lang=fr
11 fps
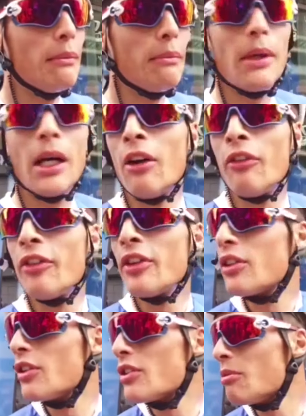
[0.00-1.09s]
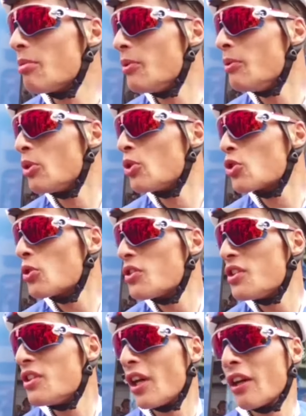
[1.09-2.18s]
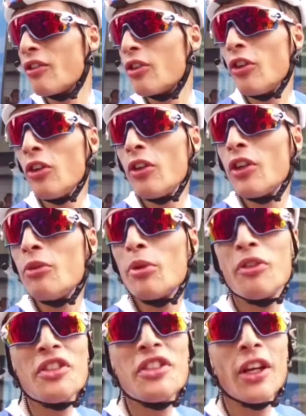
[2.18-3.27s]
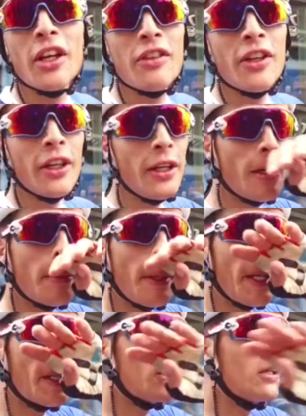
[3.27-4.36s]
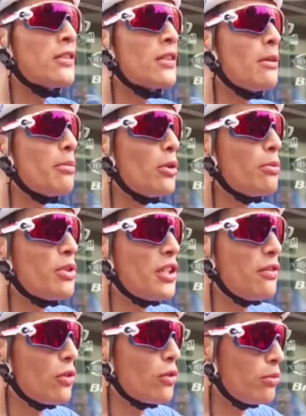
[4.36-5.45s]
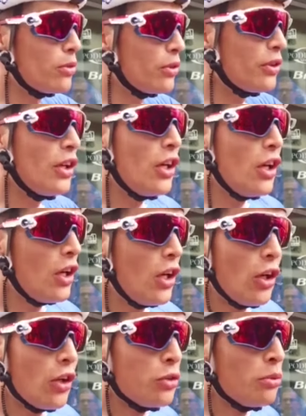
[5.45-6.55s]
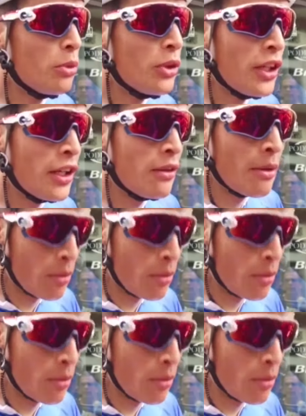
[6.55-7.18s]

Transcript: bah en fait euh, c'est une bonne chose si tu arrives devant et une mauvaise si tu arrives derrière. Après euh, c'est un peu l'objectif de tout le monde. Tout le monde a le même